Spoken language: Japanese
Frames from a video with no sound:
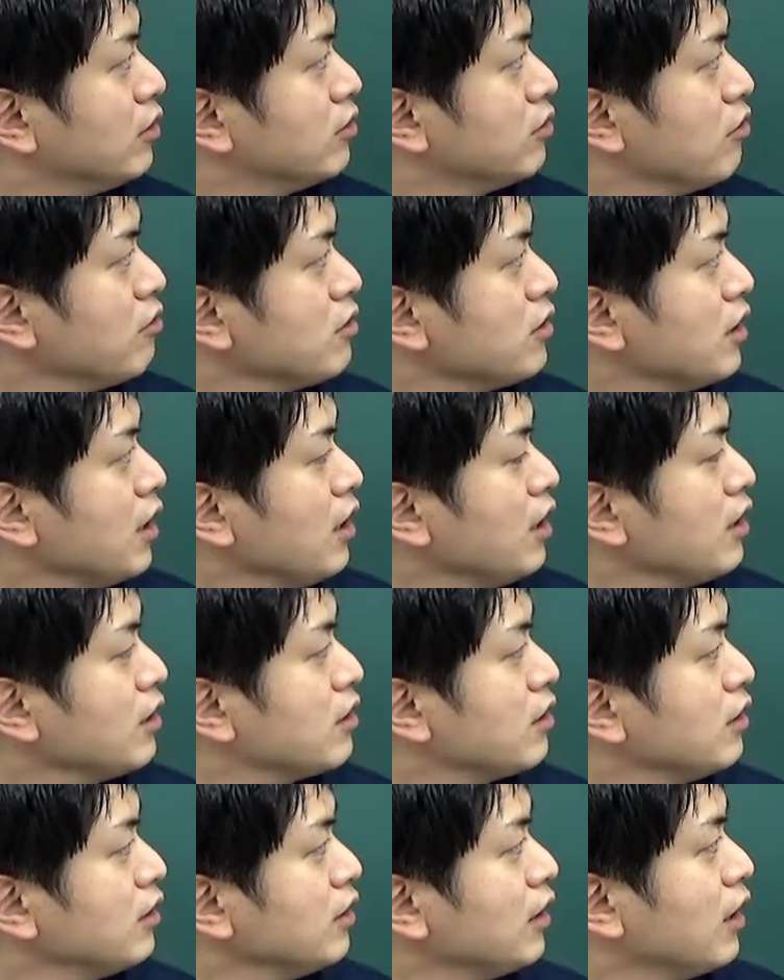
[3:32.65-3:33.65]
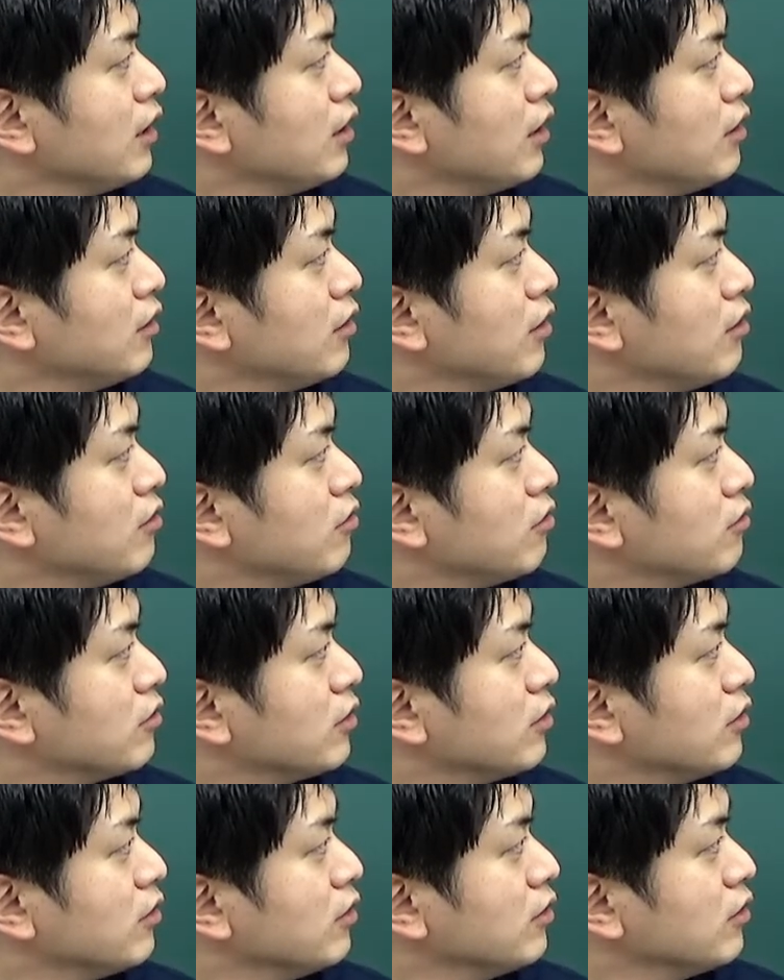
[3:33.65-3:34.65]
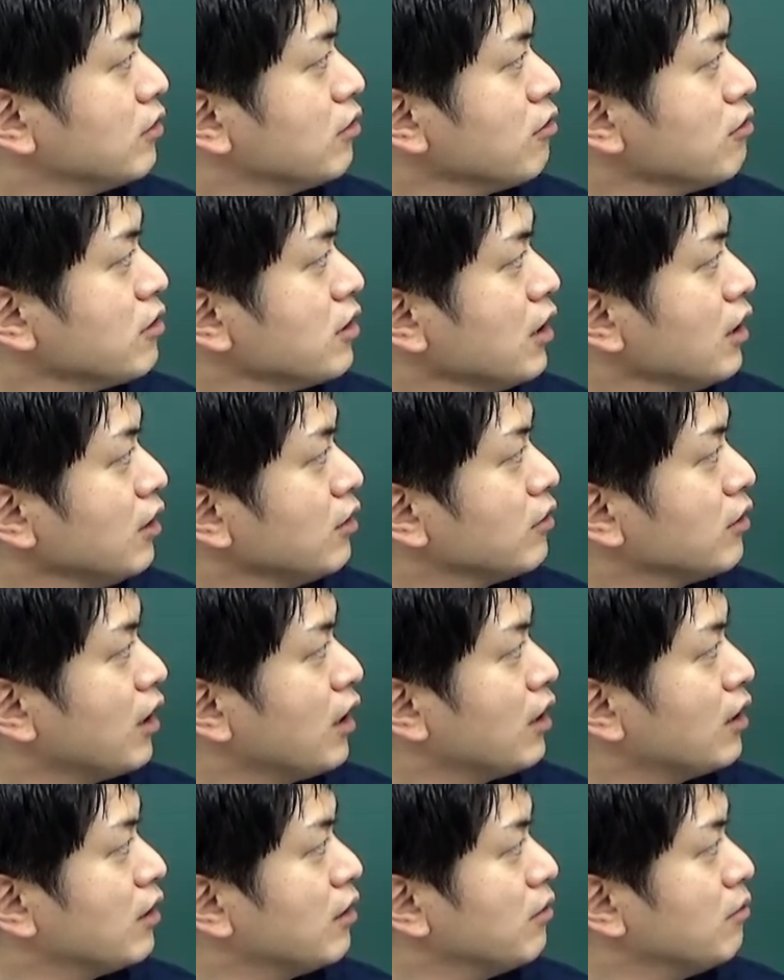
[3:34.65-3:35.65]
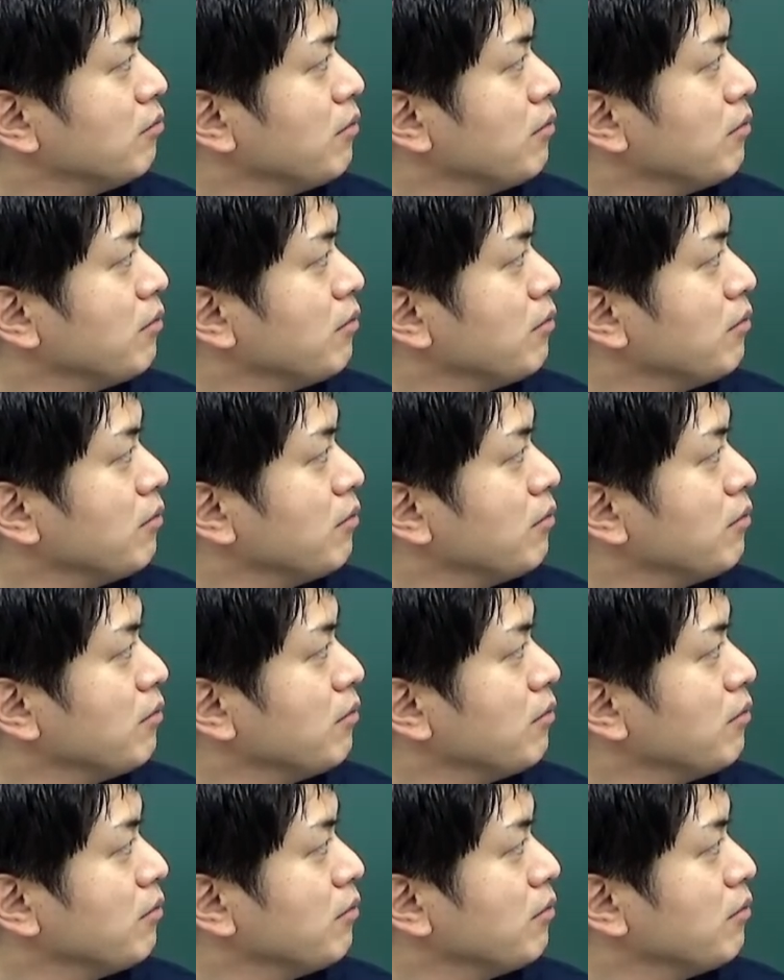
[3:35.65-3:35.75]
そして神経粘点術そしてですね、